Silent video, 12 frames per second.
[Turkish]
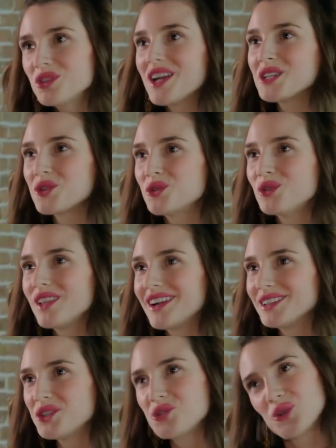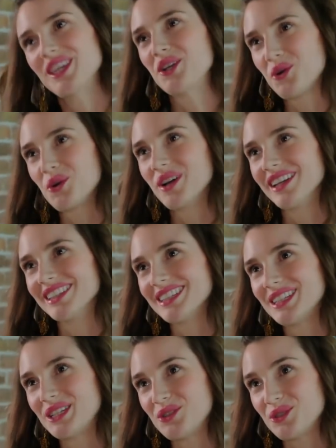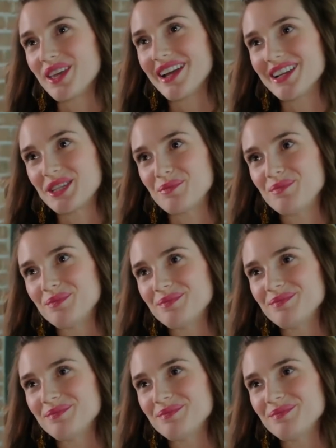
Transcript: bu tarz konularda çok iyi koku alır Rüzgar'cığım.